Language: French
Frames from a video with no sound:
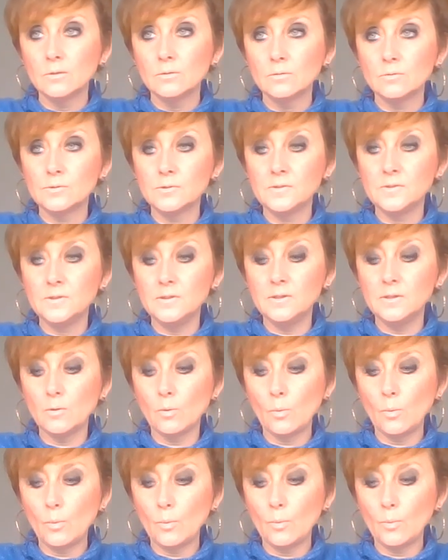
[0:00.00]
aussi,
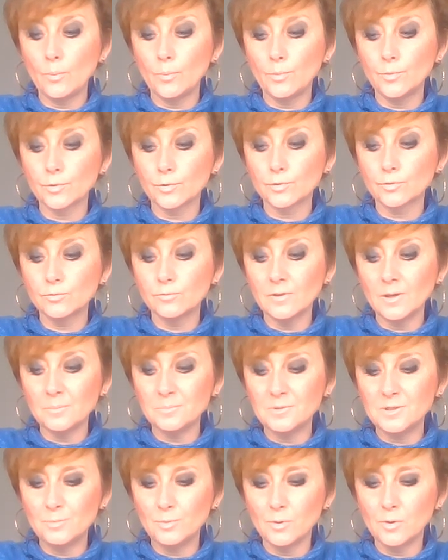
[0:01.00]
on, peut retrouver
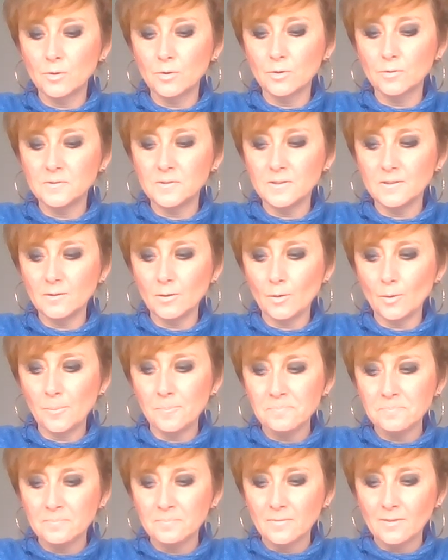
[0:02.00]
un petit peu le côté euh,